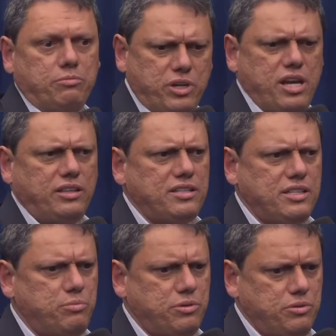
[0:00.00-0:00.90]
Por que, que tem que ser
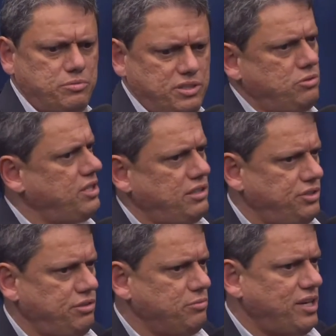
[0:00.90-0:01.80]
por último? São os
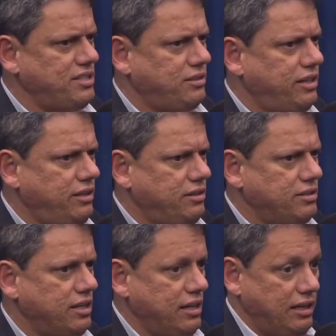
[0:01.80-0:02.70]
ativos mais atraentes.